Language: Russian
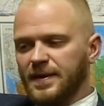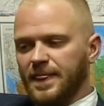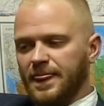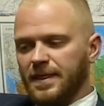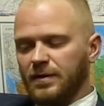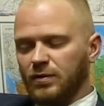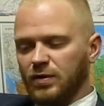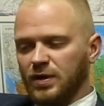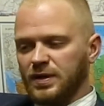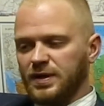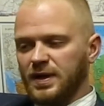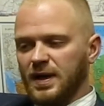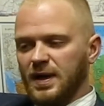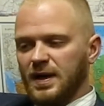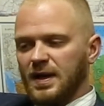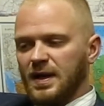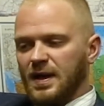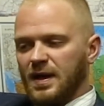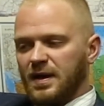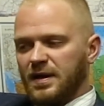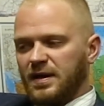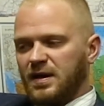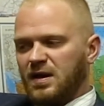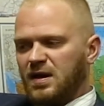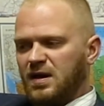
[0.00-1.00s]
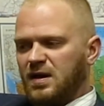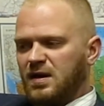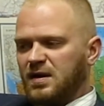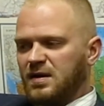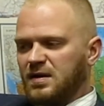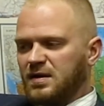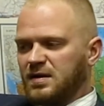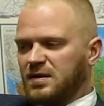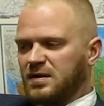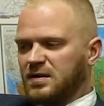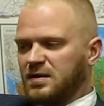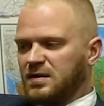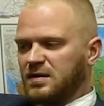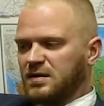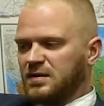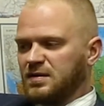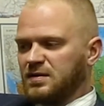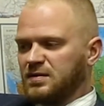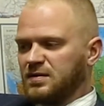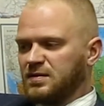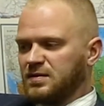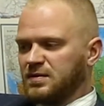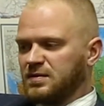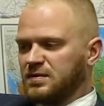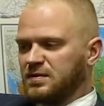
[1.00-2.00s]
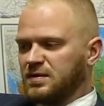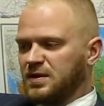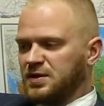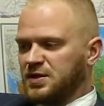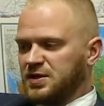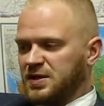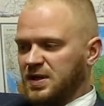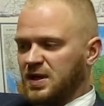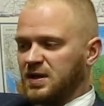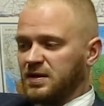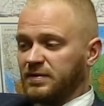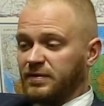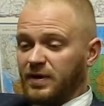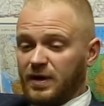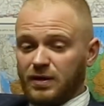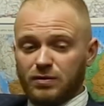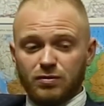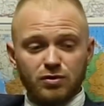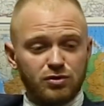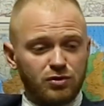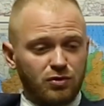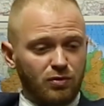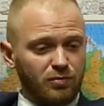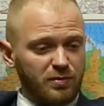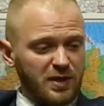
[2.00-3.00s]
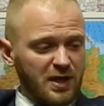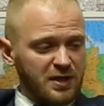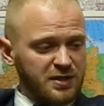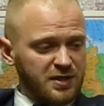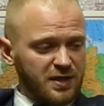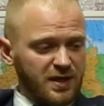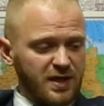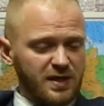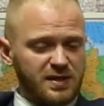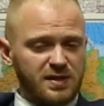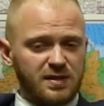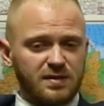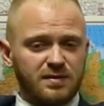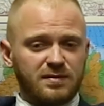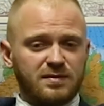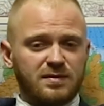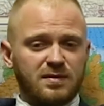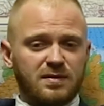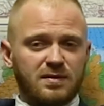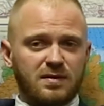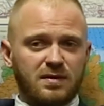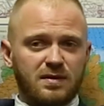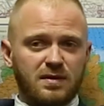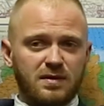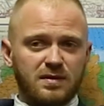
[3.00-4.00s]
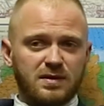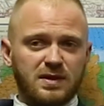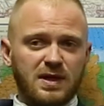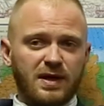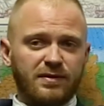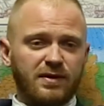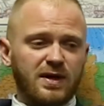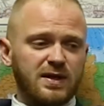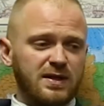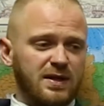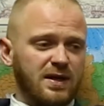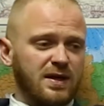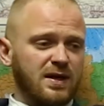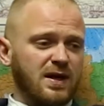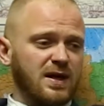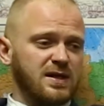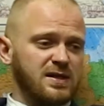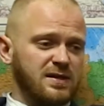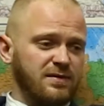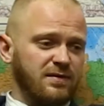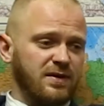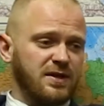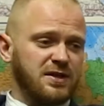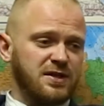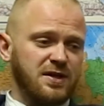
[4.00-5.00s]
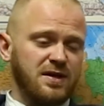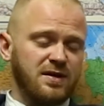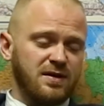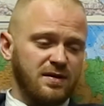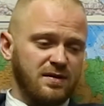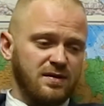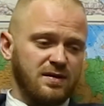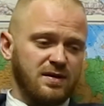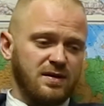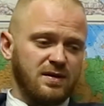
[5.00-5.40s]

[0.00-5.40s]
Вот. И э, начинает говорить, то, что у меня же есть э, товарные кассовые чеки.